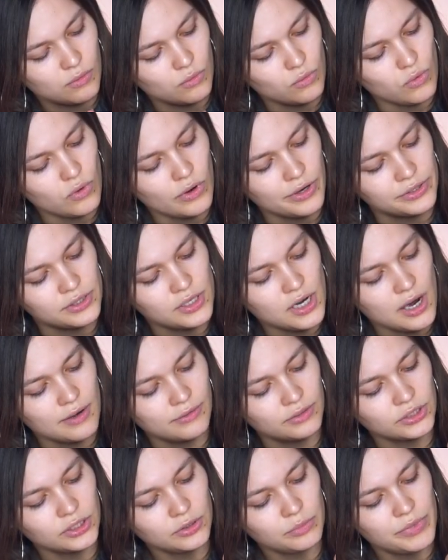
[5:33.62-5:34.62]
Ой, да,
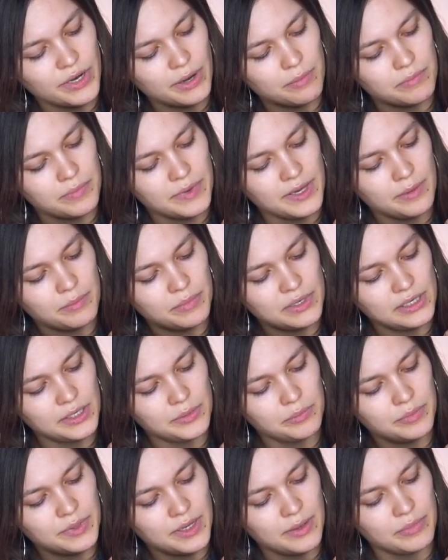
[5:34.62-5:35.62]
вот это прям
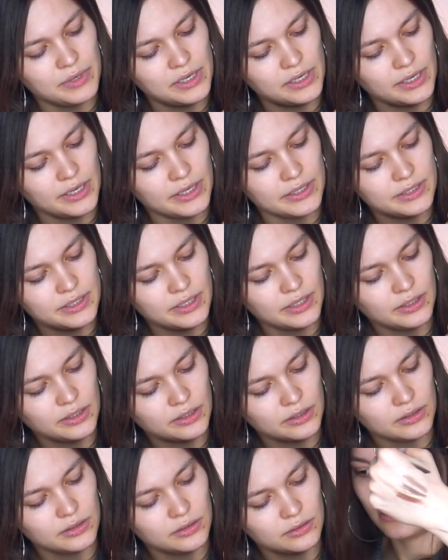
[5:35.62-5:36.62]
пепельный-пепельный
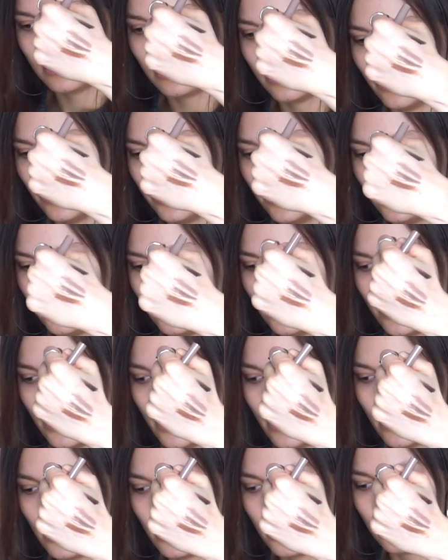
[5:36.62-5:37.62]
оттенок.
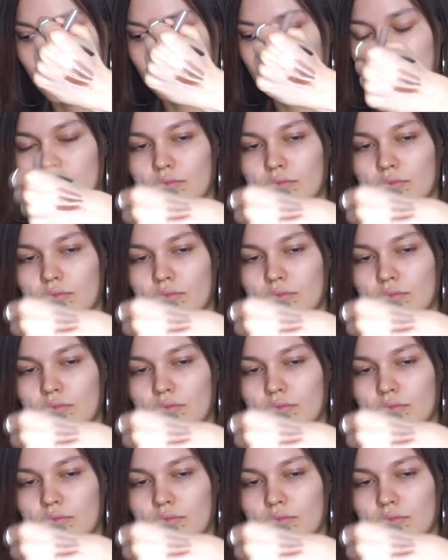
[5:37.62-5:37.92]
Yeah.